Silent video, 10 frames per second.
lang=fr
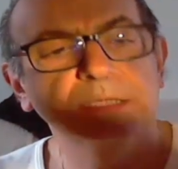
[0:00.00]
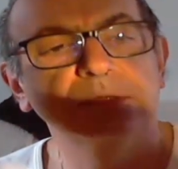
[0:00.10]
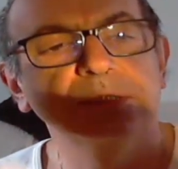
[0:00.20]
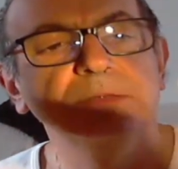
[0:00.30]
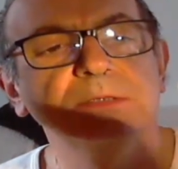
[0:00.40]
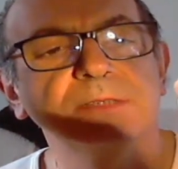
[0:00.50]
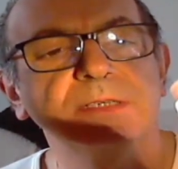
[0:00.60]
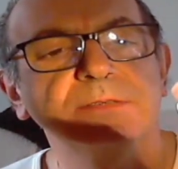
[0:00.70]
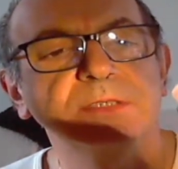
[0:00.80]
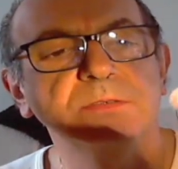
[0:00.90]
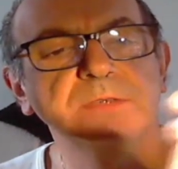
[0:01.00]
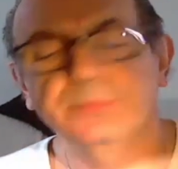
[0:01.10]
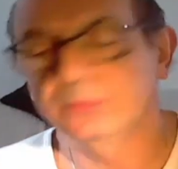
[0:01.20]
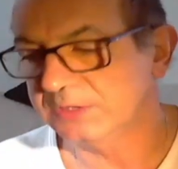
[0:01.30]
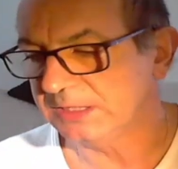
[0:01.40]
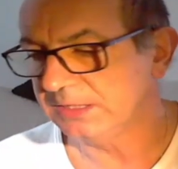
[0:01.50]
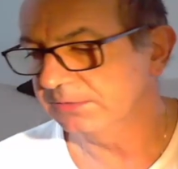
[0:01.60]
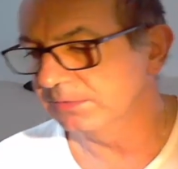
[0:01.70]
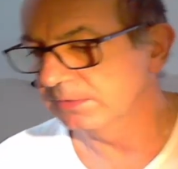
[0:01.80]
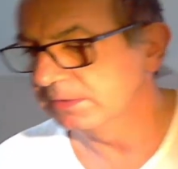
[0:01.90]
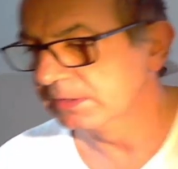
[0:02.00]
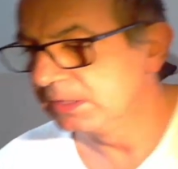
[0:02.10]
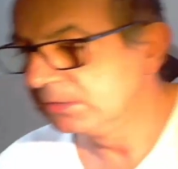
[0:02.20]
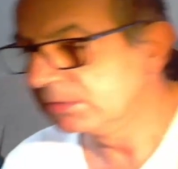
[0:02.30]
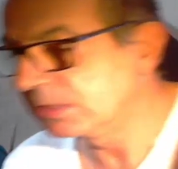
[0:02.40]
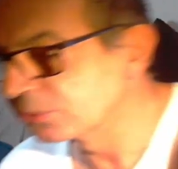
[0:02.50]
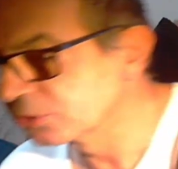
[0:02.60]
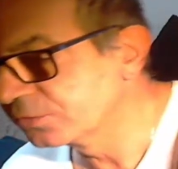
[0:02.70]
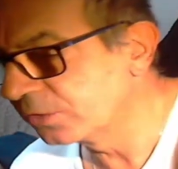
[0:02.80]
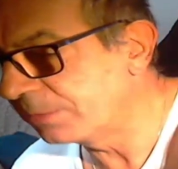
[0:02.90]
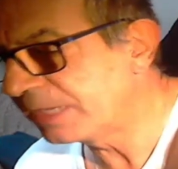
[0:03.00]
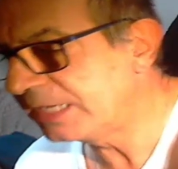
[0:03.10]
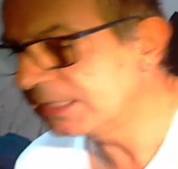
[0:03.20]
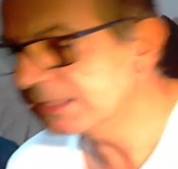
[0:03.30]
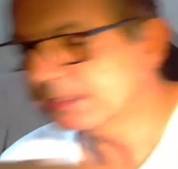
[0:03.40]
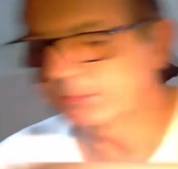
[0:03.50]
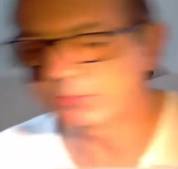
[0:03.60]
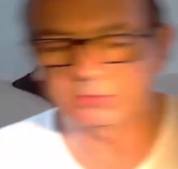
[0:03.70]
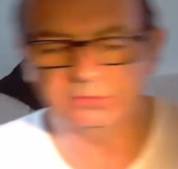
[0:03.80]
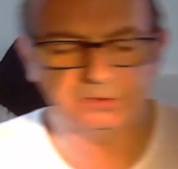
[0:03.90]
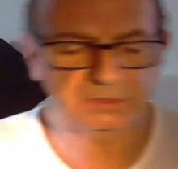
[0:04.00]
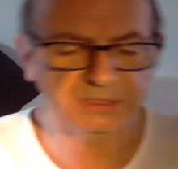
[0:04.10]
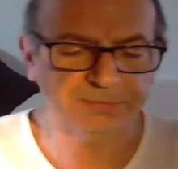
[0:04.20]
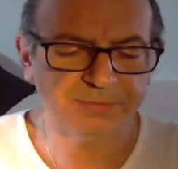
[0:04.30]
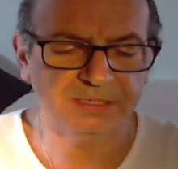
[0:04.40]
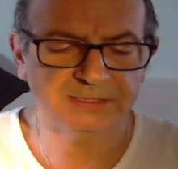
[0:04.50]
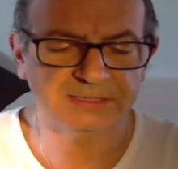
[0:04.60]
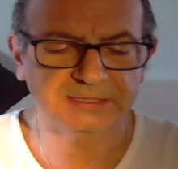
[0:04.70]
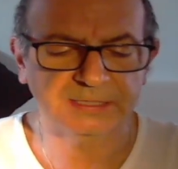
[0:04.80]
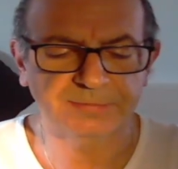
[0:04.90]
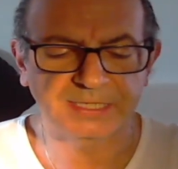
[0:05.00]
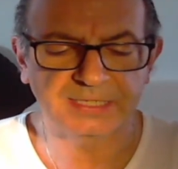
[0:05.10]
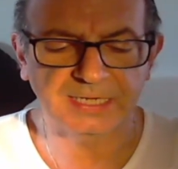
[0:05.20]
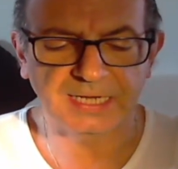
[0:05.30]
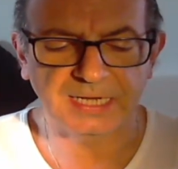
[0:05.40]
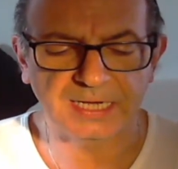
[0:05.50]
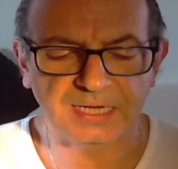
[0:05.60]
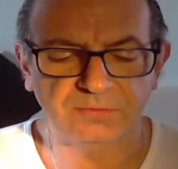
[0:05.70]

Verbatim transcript: Sans déconner, vous avez envie de le vapoter. Voilà, ah, donc je vous rappelle, hein, c'est un produit de Capella, ça s'appelle